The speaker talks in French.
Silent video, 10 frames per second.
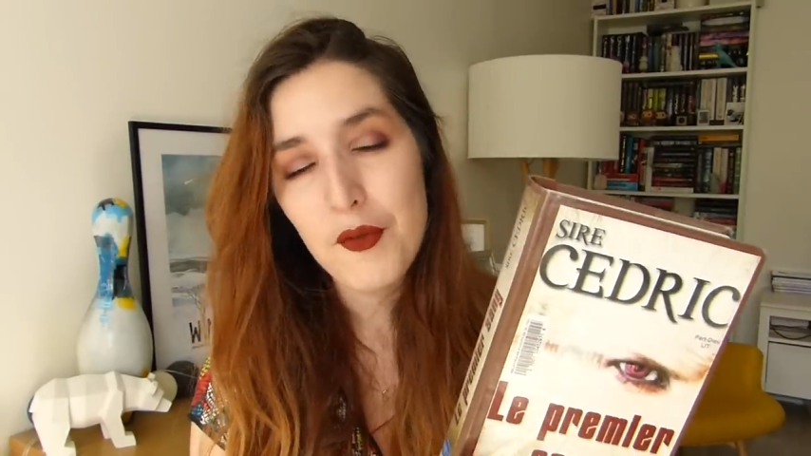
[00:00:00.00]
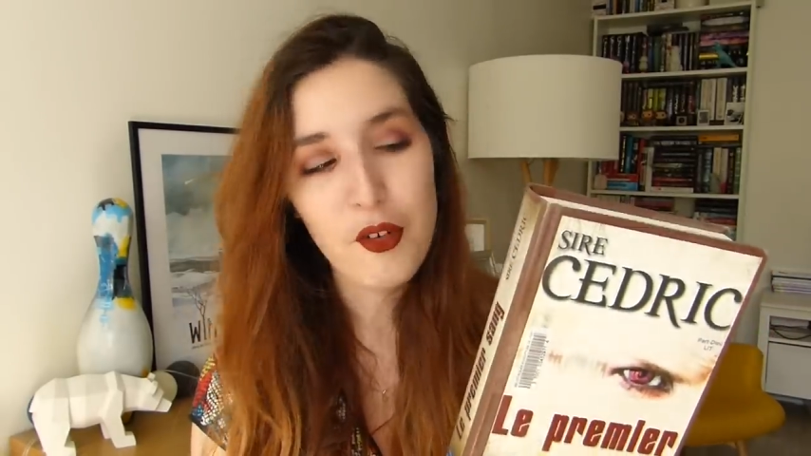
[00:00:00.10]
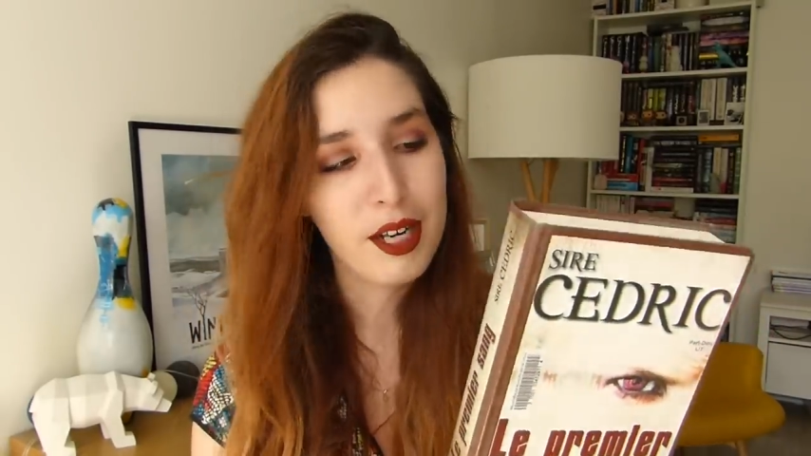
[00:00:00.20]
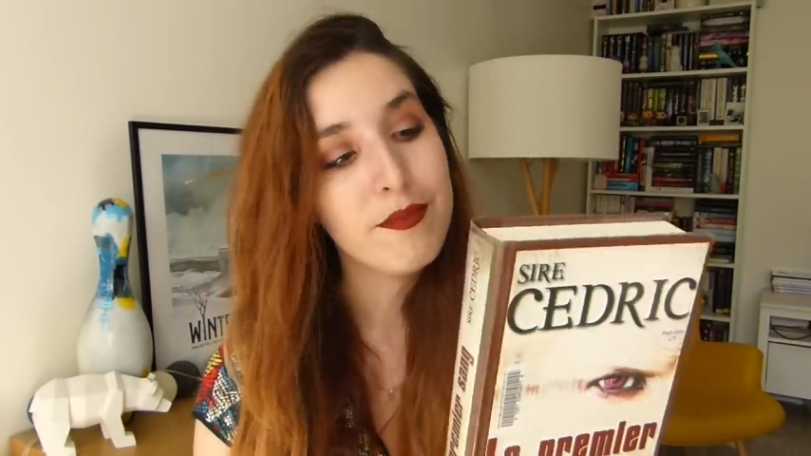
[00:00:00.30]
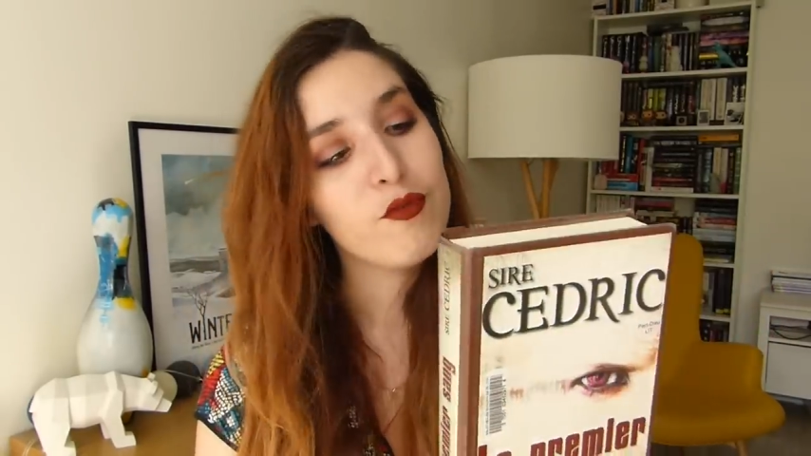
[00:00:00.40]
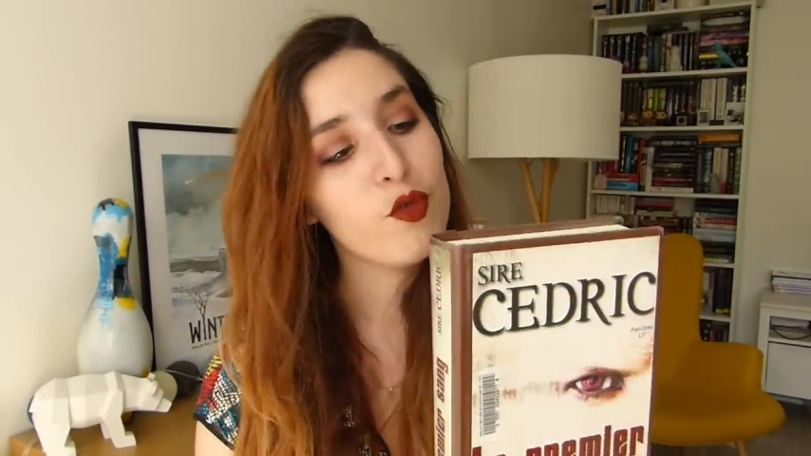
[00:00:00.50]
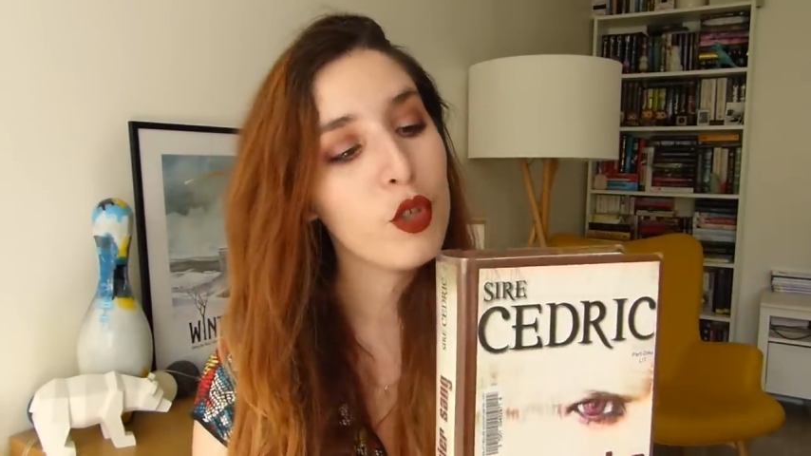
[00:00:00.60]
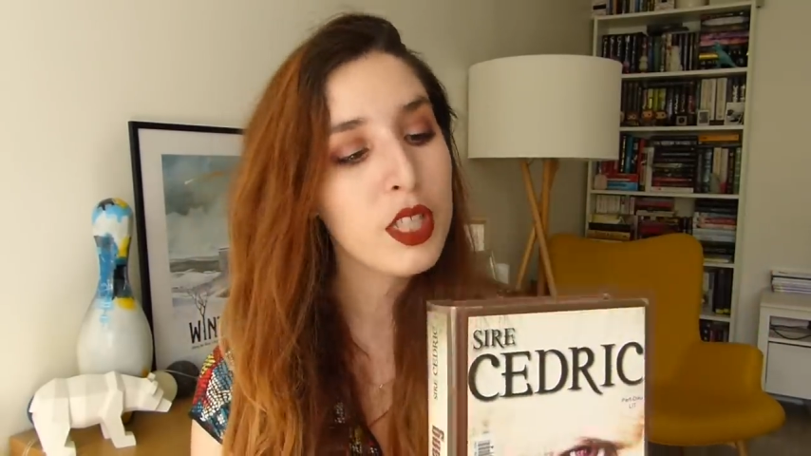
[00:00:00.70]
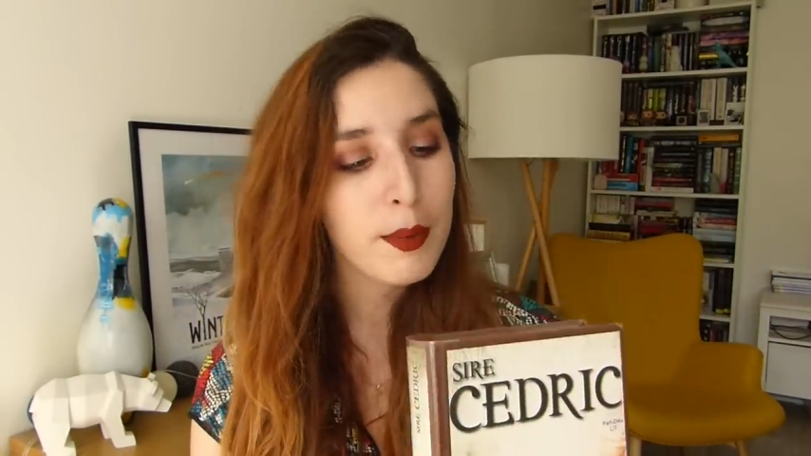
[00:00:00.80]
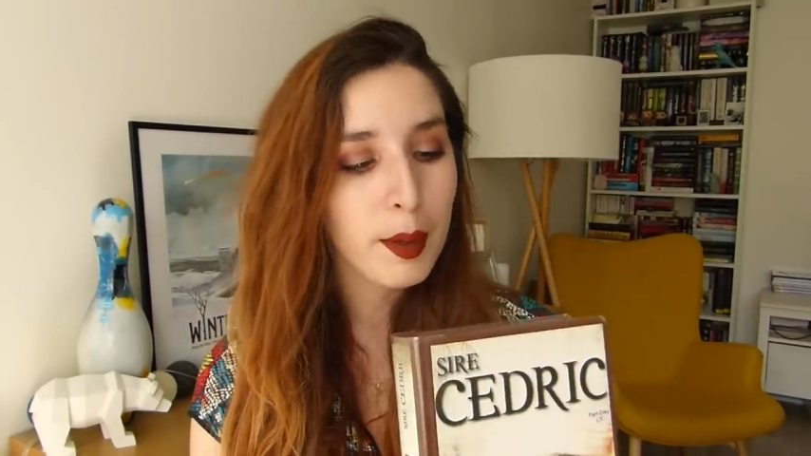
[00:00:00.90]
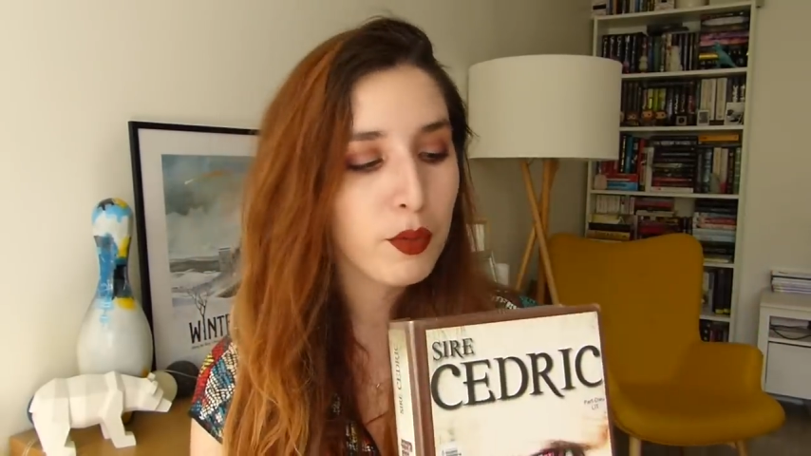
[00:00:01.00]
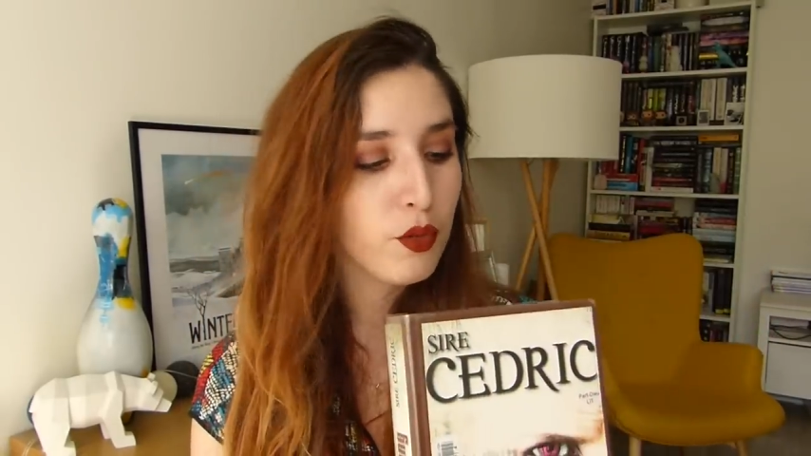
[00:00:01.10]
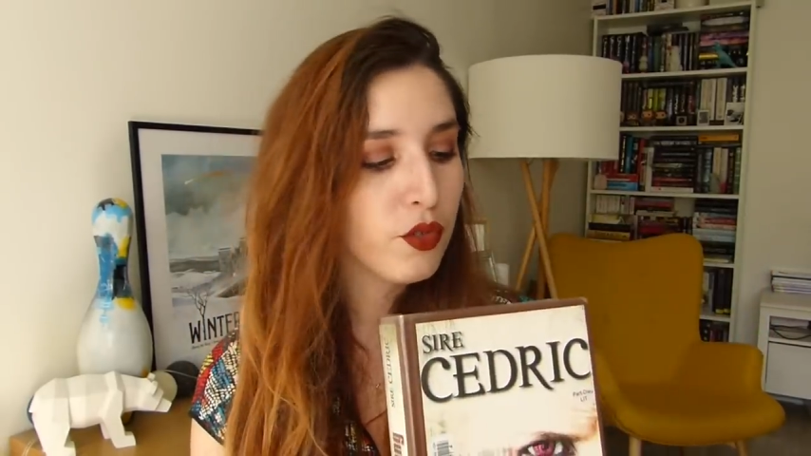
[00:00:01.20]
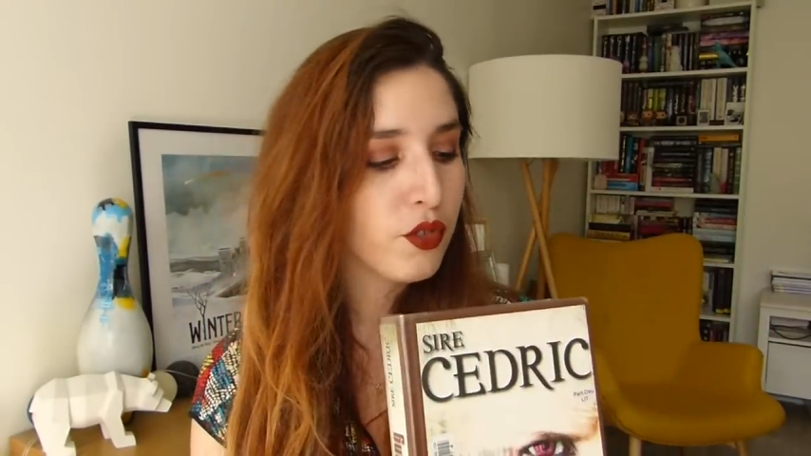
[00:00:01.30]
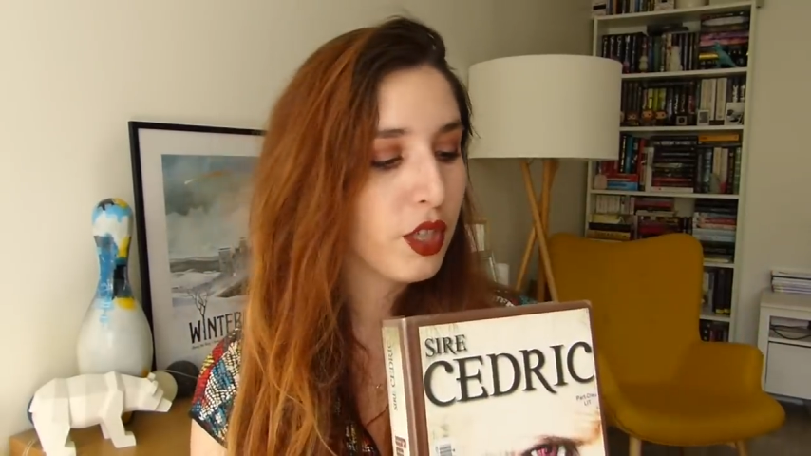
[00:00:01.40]
Voilà, donc j'en sais pas
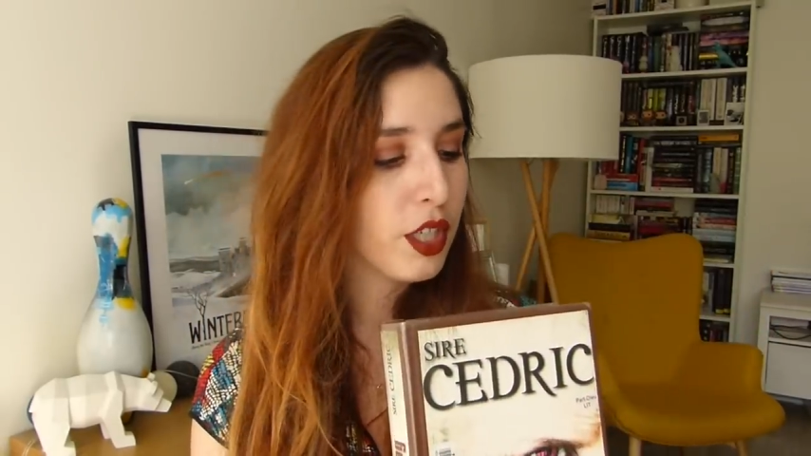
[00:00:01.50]
plus,